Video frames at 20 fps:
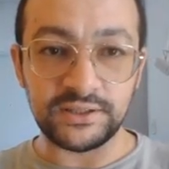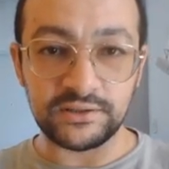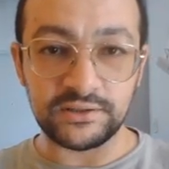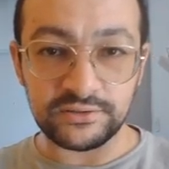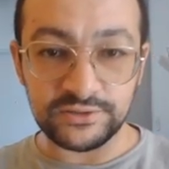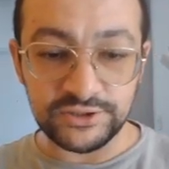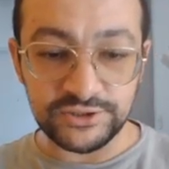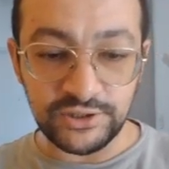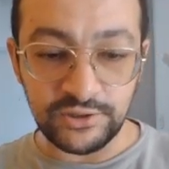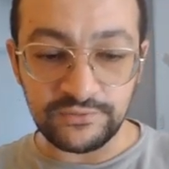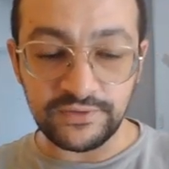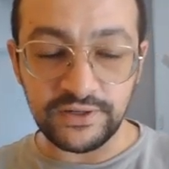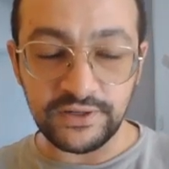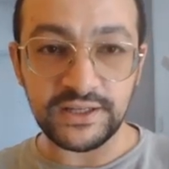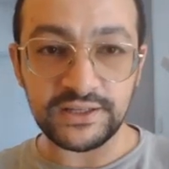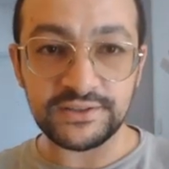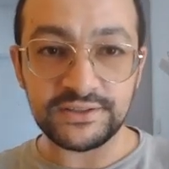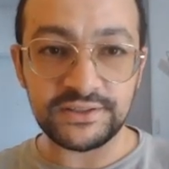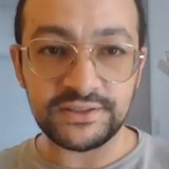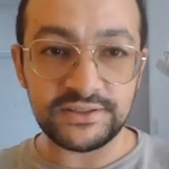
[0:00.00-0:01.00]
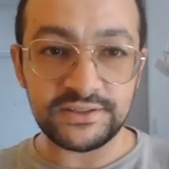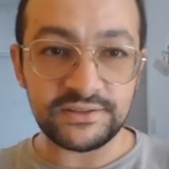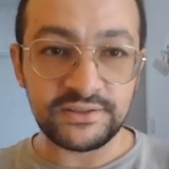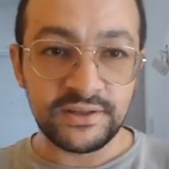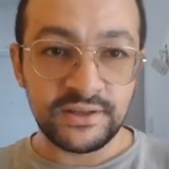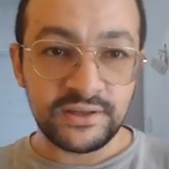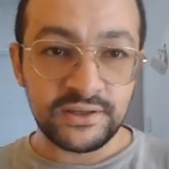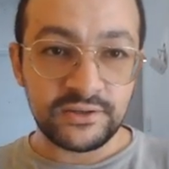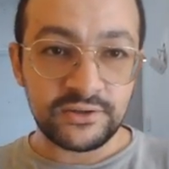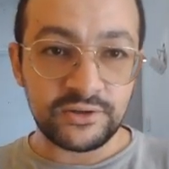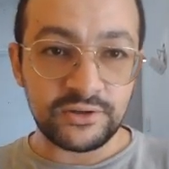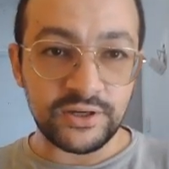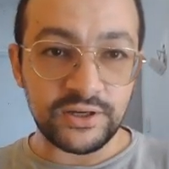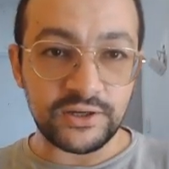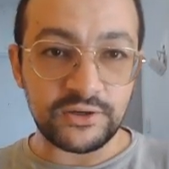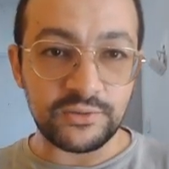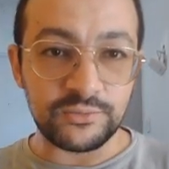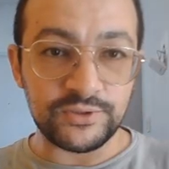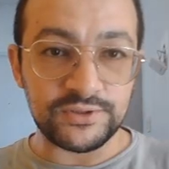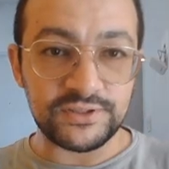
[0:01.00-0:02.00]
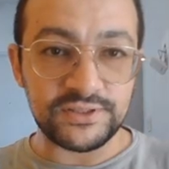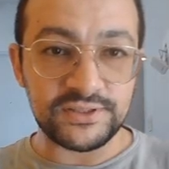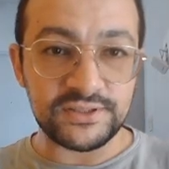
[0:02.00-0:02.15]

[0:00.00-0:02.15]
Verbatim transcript: Alors déjà, on va regarder comment est-ce